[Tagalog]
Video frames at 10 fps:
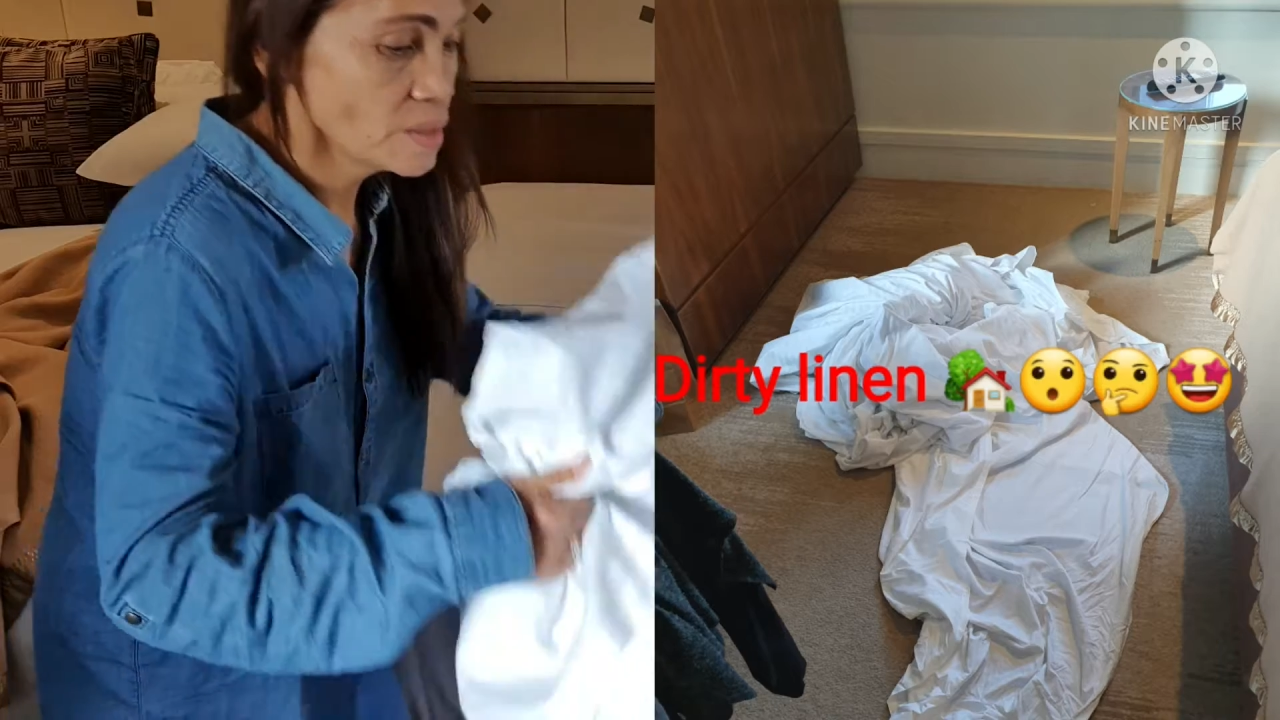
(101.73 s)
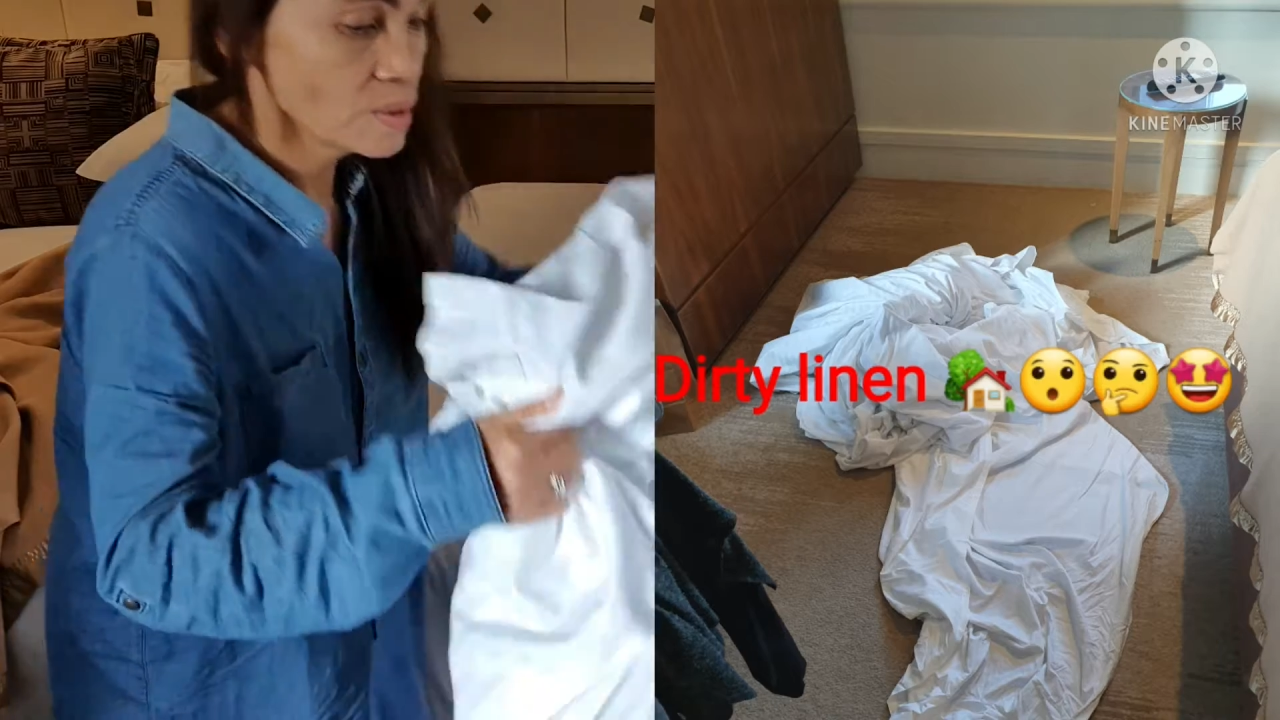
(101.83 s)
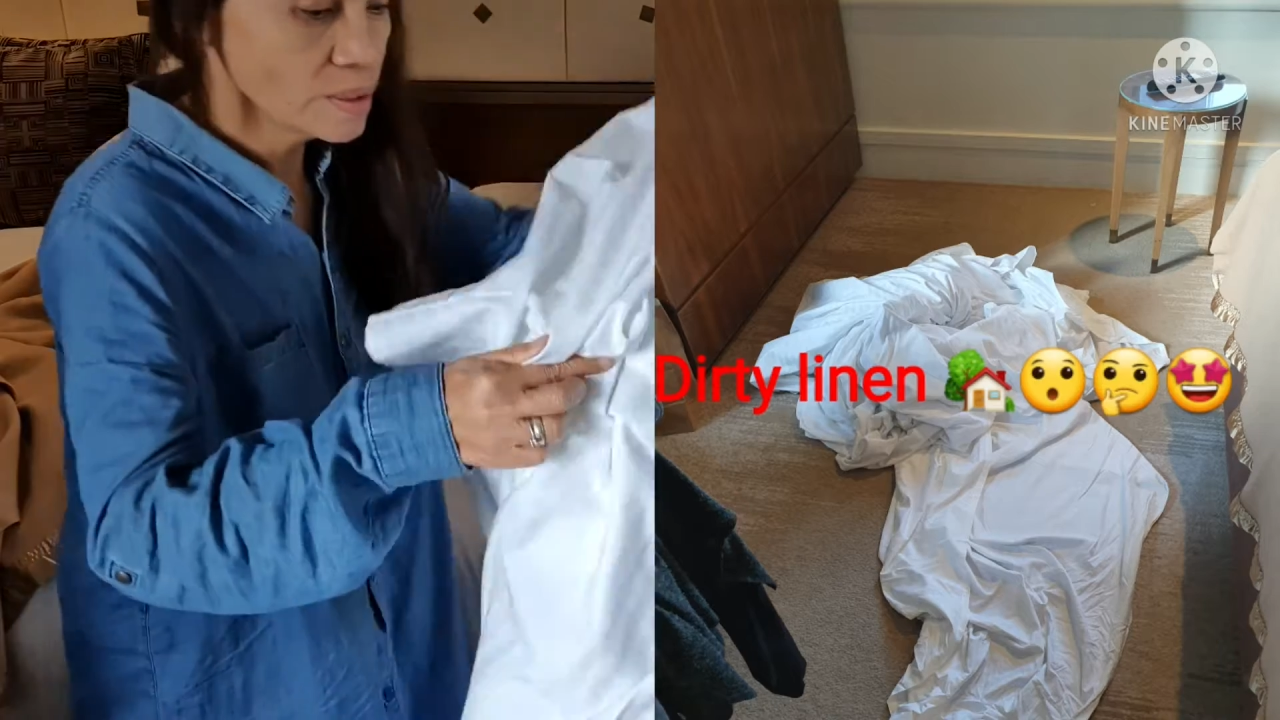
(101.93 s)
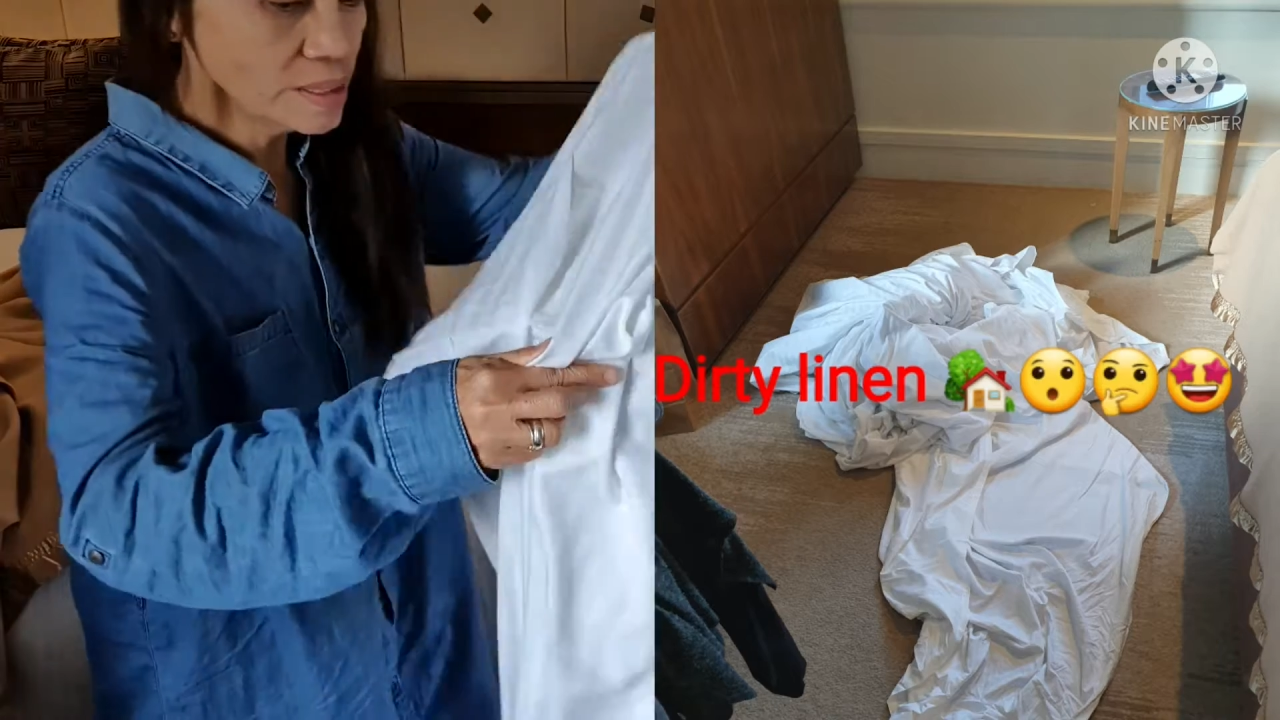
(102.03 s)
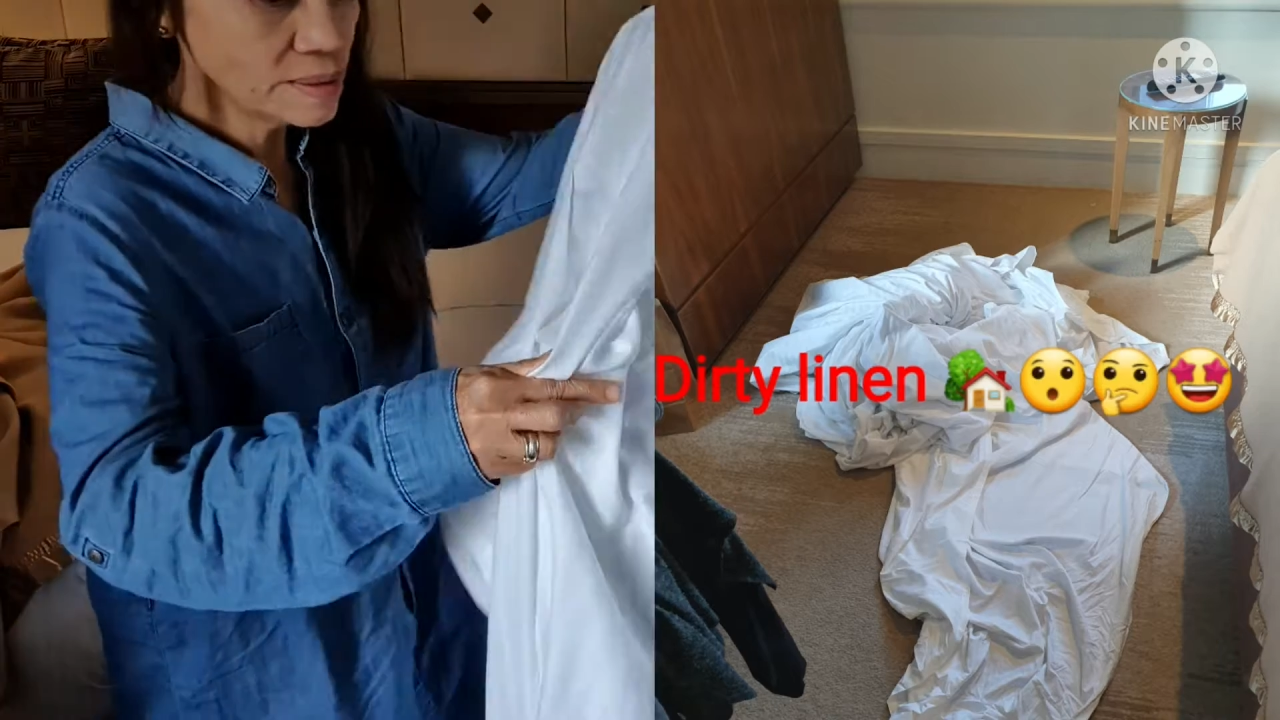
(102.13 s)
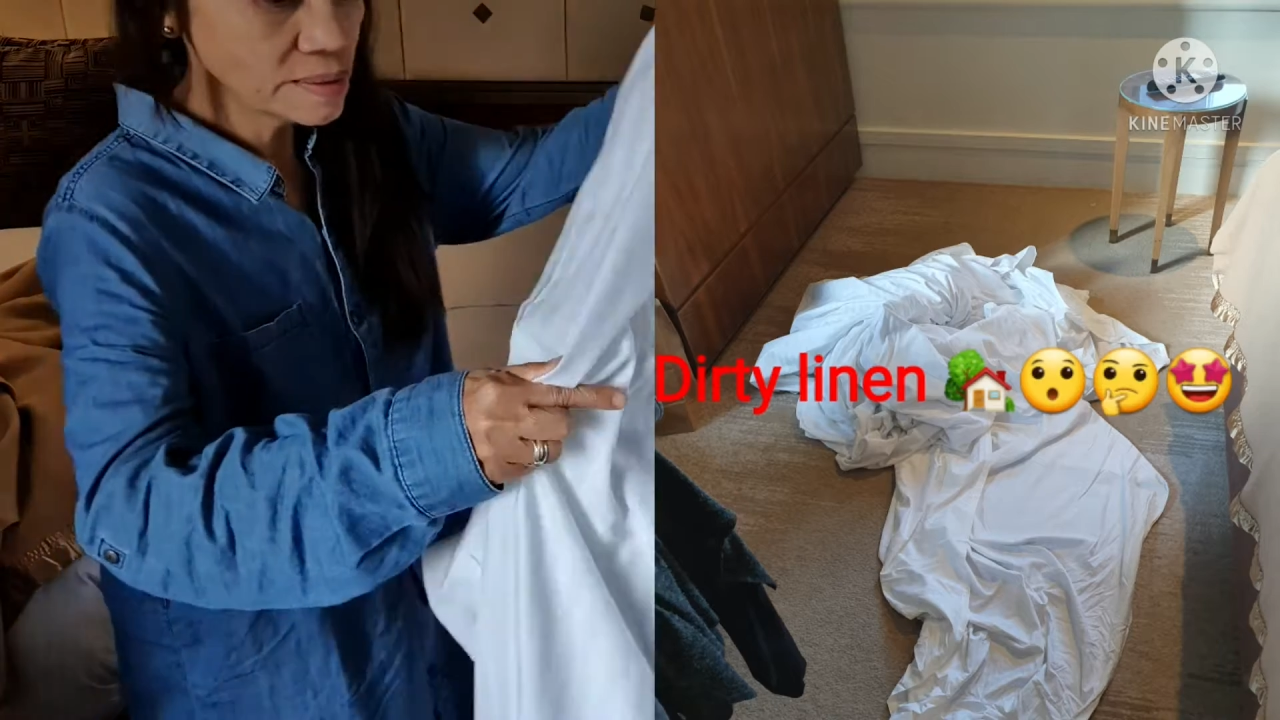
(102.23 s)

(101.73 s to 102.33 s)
yon